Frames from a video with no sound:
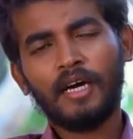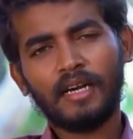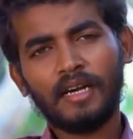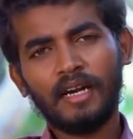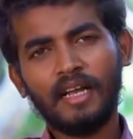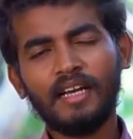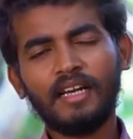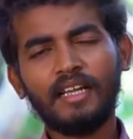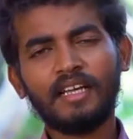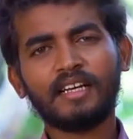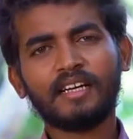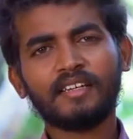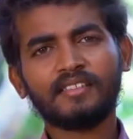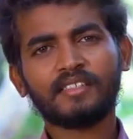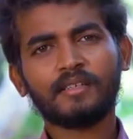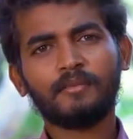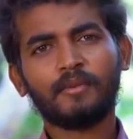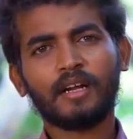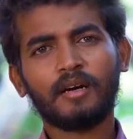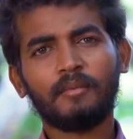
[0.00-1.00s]
ரெகுலர்
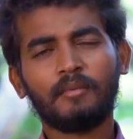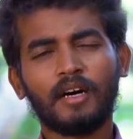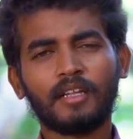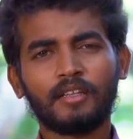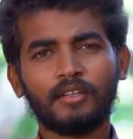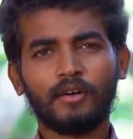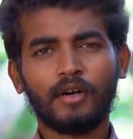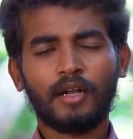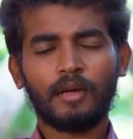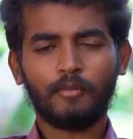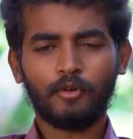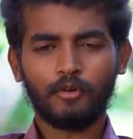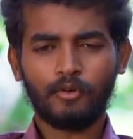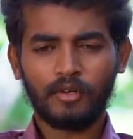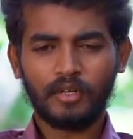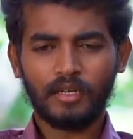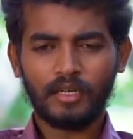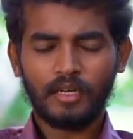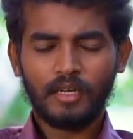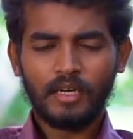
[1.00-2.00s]
கஸ்டமராக மாற்றணும் நமக்கு
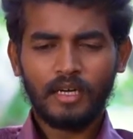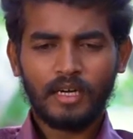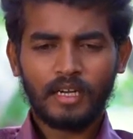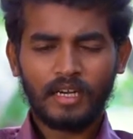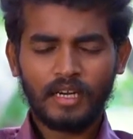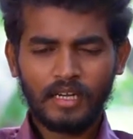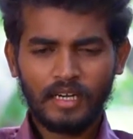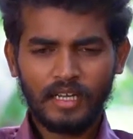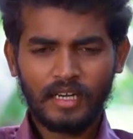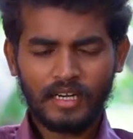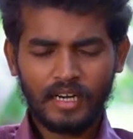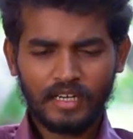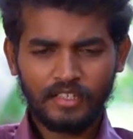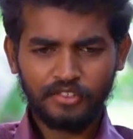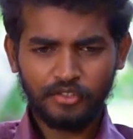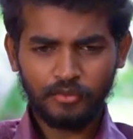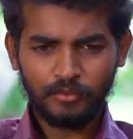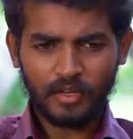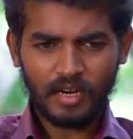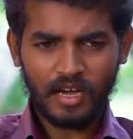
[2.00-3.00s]
ஒரு ரெகுலர்
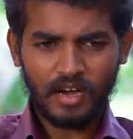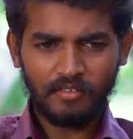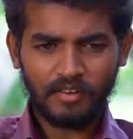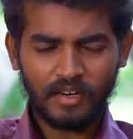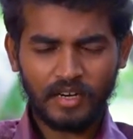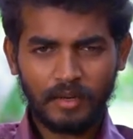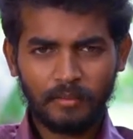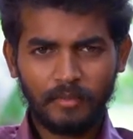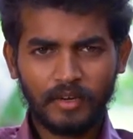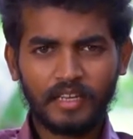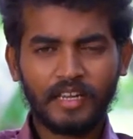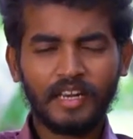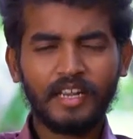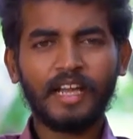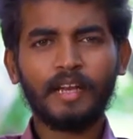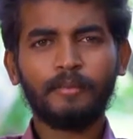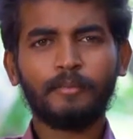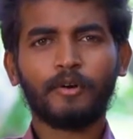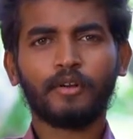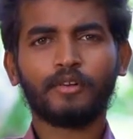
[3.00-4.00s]
கன்சியூமராக அவங்கள நம்ம
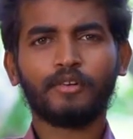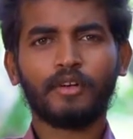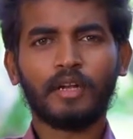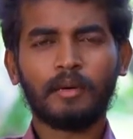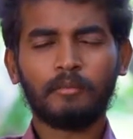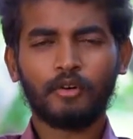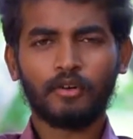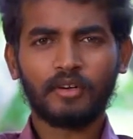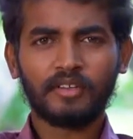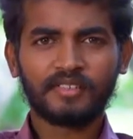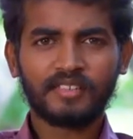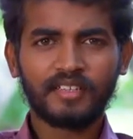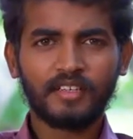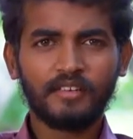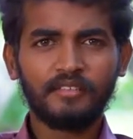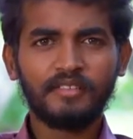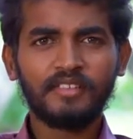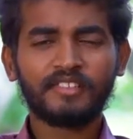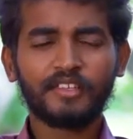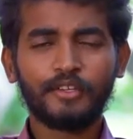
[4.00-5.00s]
க்ரியேட் பண்ணணும் நம்மளோட
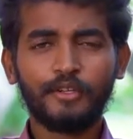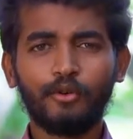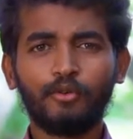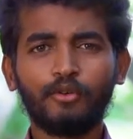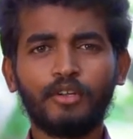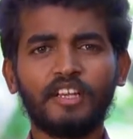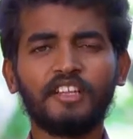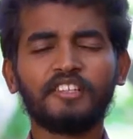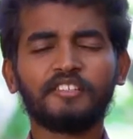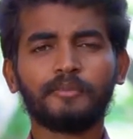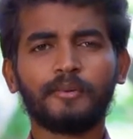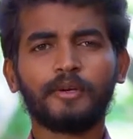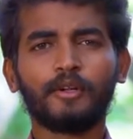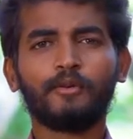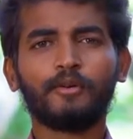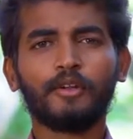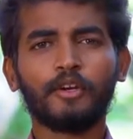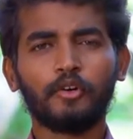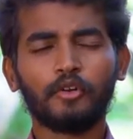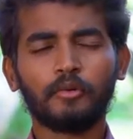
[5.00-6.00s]
சர்வீஸை யூட்டிலைஸ்
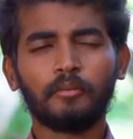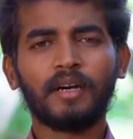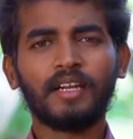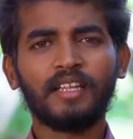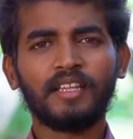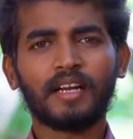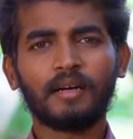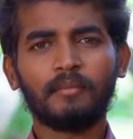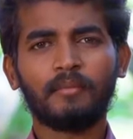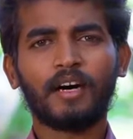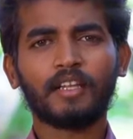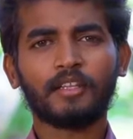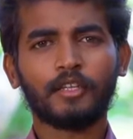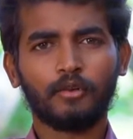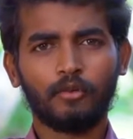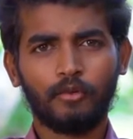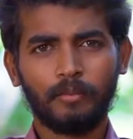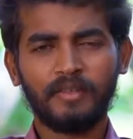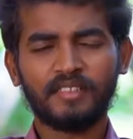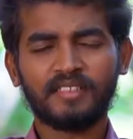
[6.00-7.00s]
பண்ணக்கூடிய ஒரு மனிதராக
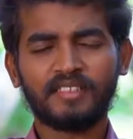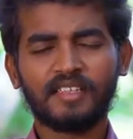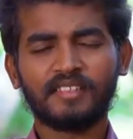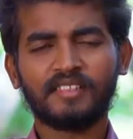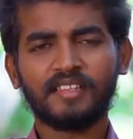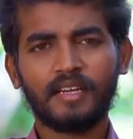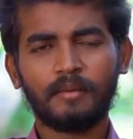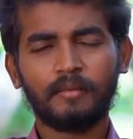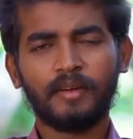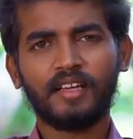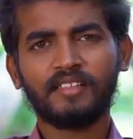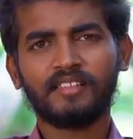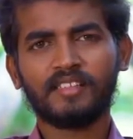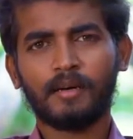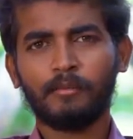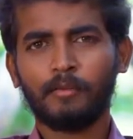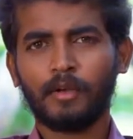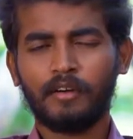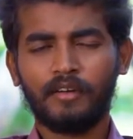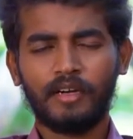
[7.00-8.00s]
மாற்றணும் பிஸ்னஸே நம்ம
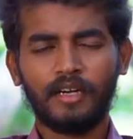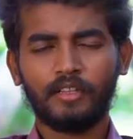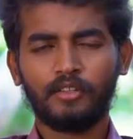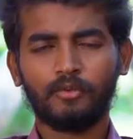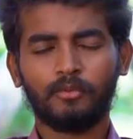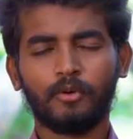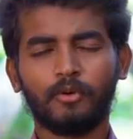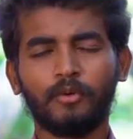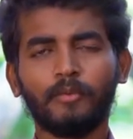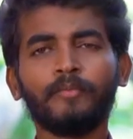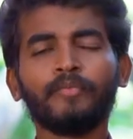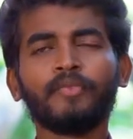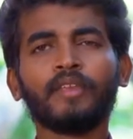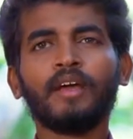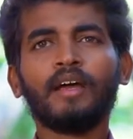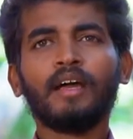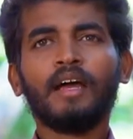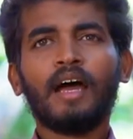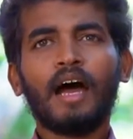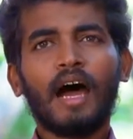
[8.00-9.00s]
எக்ஸாம்பிளாக எடுத்துப்போம்
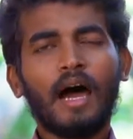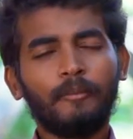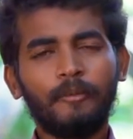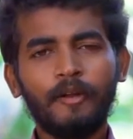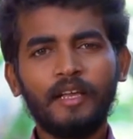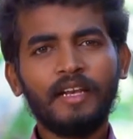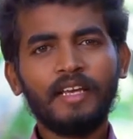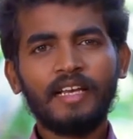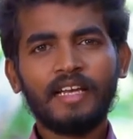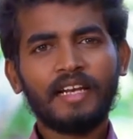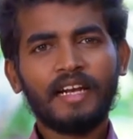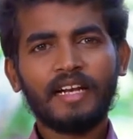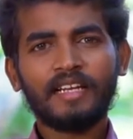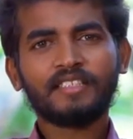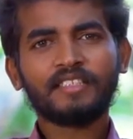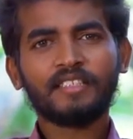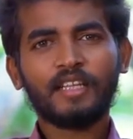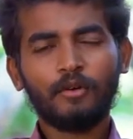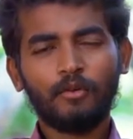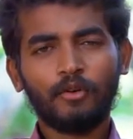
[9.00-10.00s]
அப்படின்னு நீங்கள்
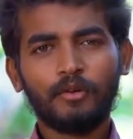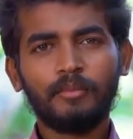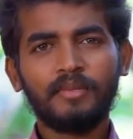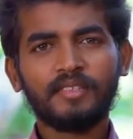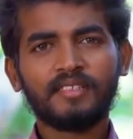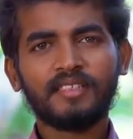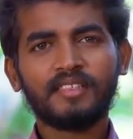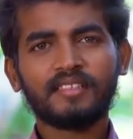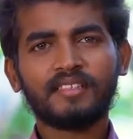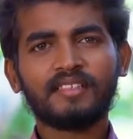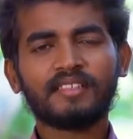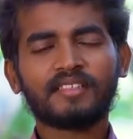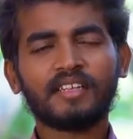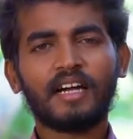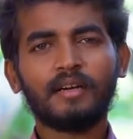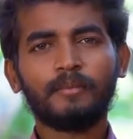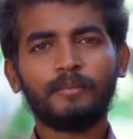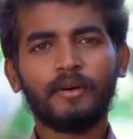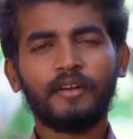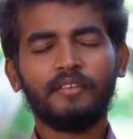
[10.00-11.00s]
நினச்சி தான் ஒரு பிஸ்னஸை
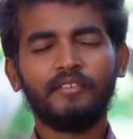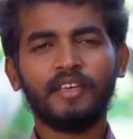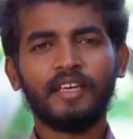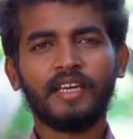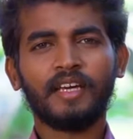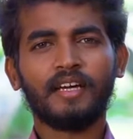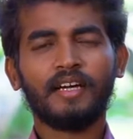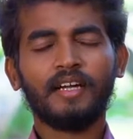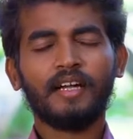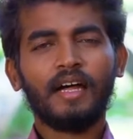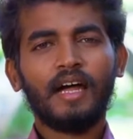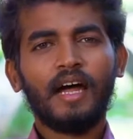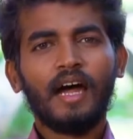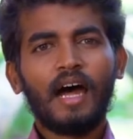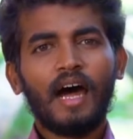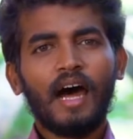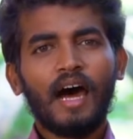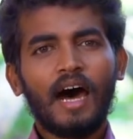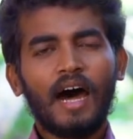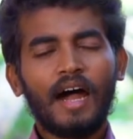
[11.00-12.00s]
ஸ்டார்ட் பண்ணுவீங்க
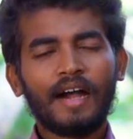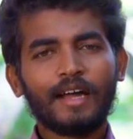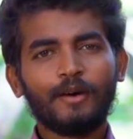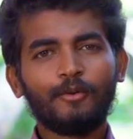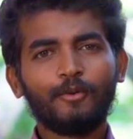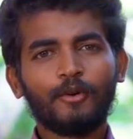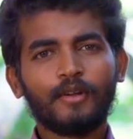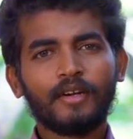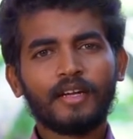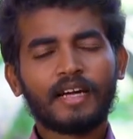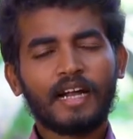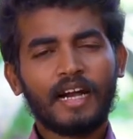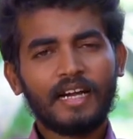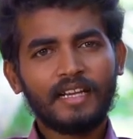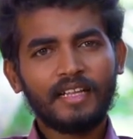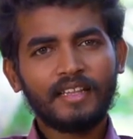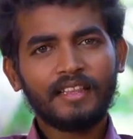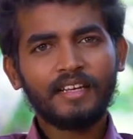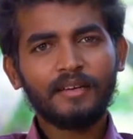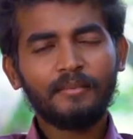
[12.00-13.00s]
ஆனால் ஒரு
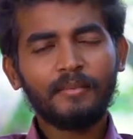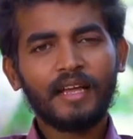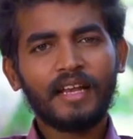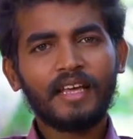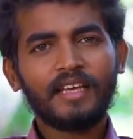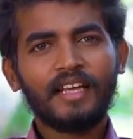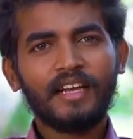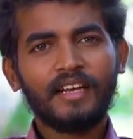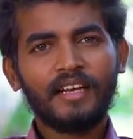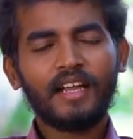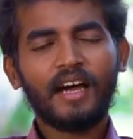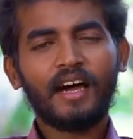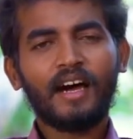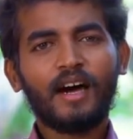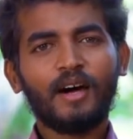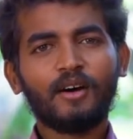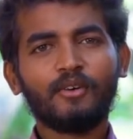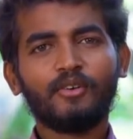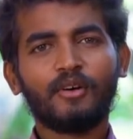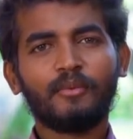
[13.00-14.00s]
கட்டத்துக்கு மேலே என்ன
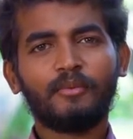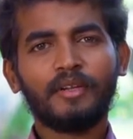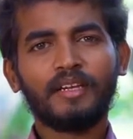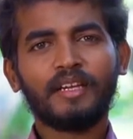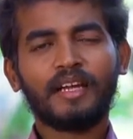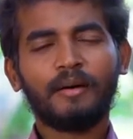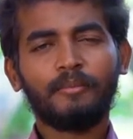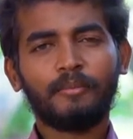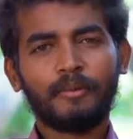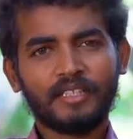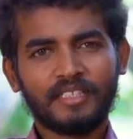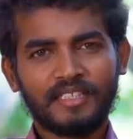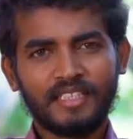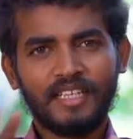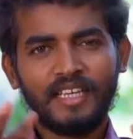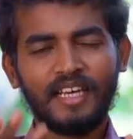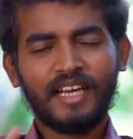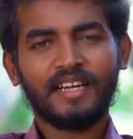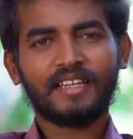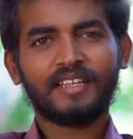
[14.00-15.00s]
ஆகும் அப்படின்னா
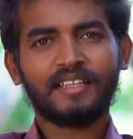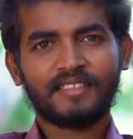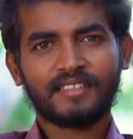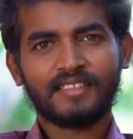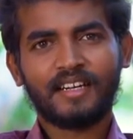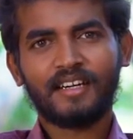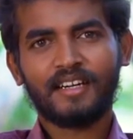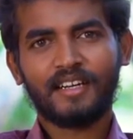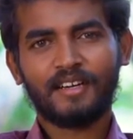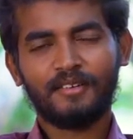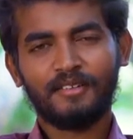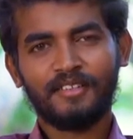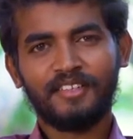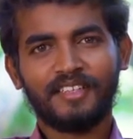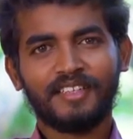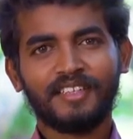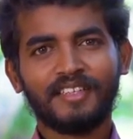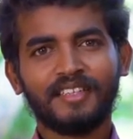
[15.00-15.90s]
பிரச்சனையே அங்கே தான் ஸ்டார்ட் ஆகுது